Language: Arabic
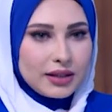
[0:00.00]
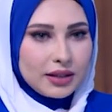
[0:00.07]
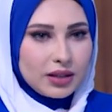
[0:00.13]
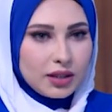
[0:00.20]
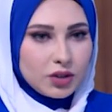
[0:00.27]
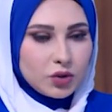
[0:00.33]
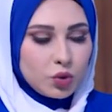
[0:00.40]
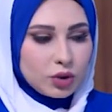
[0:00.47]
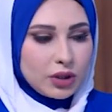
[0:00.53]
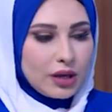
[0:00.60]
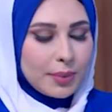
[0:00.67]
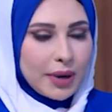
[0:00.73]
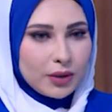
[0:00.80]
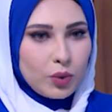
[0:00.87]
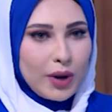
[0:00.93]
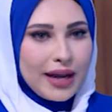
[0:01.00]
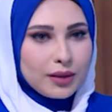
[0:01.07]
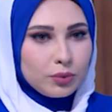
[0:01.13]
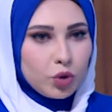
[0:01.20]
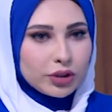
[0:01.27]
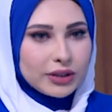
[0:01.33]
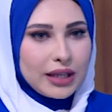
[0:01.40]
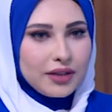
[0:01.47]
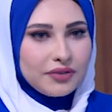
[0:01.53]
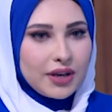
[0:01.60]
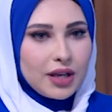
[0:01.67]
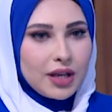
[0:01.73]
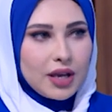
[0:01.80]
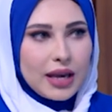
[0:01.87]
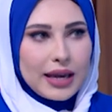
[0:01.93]
الالكترونيه بانواعها المختلفه
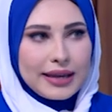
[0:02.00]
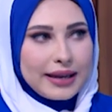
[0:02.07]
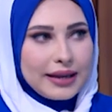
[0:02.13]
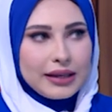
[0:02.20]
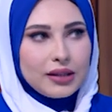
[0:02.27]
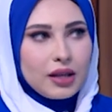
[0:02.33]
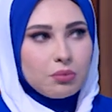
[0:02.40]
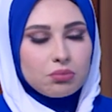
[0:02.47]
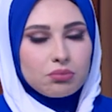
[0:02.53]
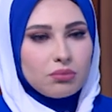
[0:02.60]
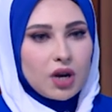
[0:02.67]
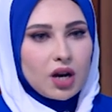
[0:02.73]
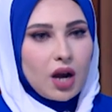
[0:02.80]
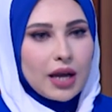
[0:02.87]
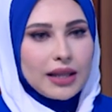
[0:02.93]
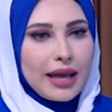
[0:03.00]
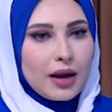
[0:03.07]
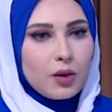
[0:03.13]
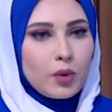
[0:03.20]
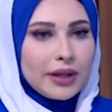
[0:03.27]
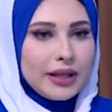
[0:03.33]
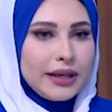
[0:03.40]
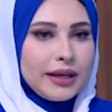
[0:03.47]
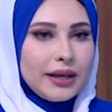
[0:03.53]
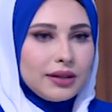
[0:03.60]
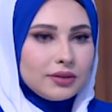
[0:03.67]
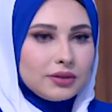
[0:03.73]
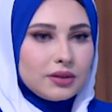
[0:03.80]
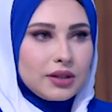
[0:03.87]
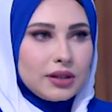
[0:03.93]
هي كده مرحله اوليه
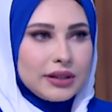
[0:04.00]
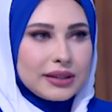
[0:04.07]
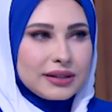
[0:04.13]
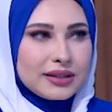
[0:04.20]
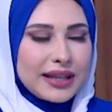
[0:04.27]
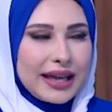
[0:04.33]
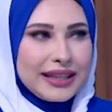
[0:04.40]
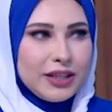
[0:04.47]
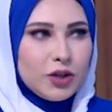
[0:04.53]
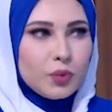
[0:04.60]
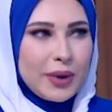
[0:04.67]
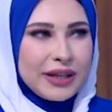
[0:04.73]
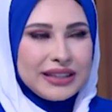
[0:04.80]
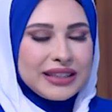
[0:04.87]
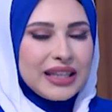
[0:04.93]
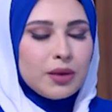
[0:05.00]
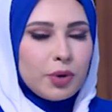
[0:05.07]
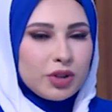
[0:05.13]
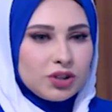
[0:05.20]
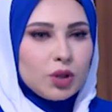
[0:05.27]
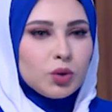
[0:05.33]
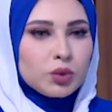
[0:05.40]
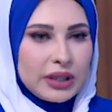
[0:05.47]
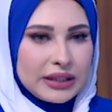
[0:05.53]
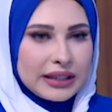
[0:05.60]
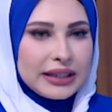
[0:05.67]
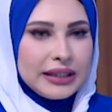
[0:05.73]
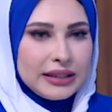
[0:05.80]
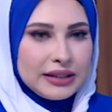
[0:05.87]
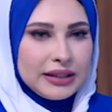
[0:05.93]
تخليهم بعد كده يبطلوا
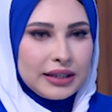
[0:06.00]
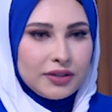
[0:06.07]
تدخين يعني